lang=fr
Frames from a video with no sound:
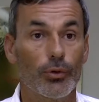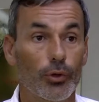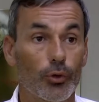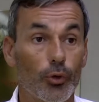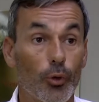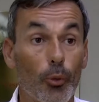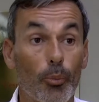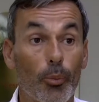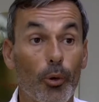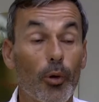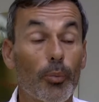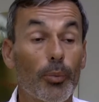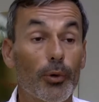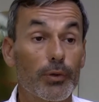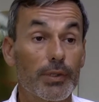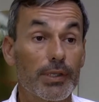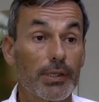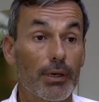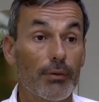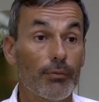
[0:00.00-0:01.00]
notre
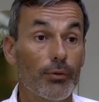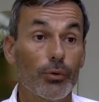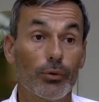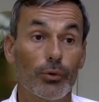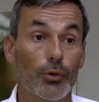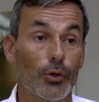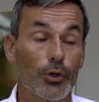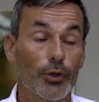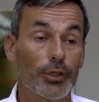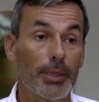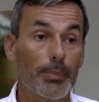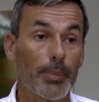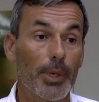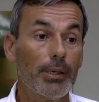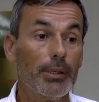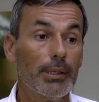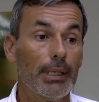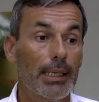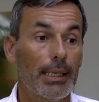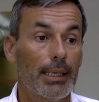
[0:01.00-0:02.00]
propre cerveau on ne le connaît
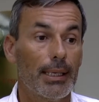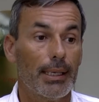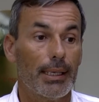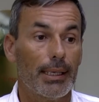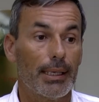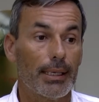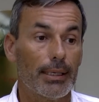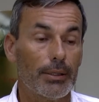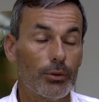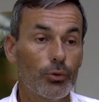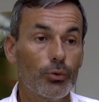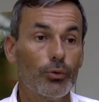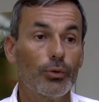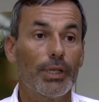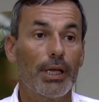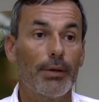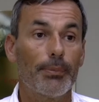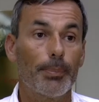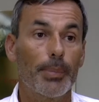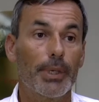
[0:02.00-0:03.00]
pas. Et nous,
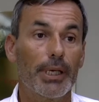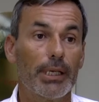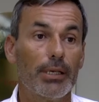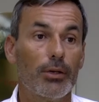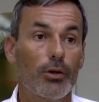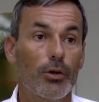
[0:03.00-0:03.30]
on a pris